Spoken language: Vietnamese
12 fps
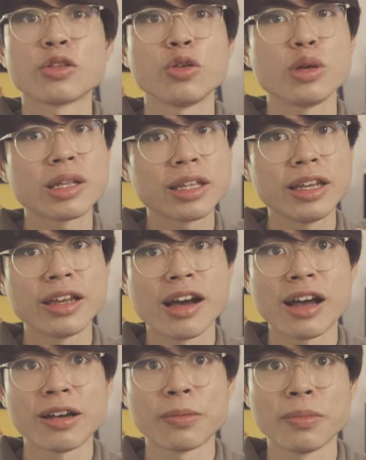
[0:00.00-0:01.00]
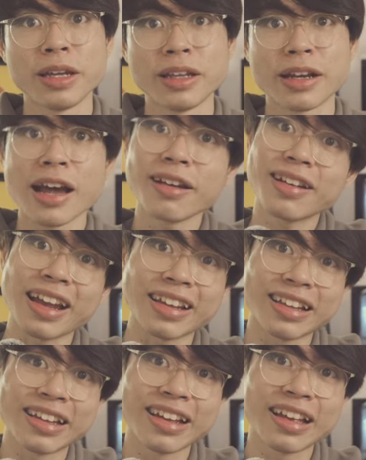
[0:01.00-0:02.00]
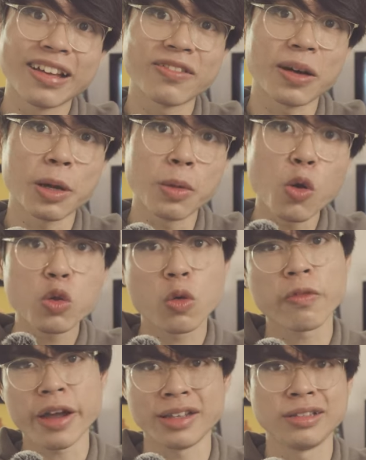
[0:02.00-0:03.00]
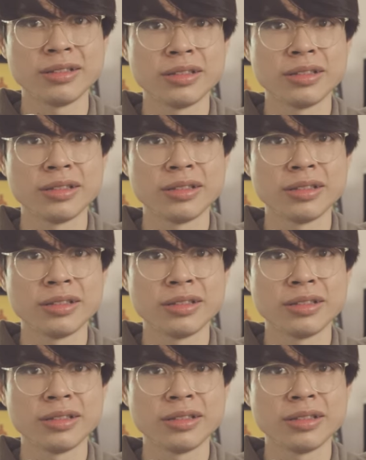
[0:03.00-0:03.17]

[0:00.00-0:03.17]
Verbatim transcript: Tuy nhiên thì mình khá ưng ảnh. Và bạn mẫu thì cũng vậy.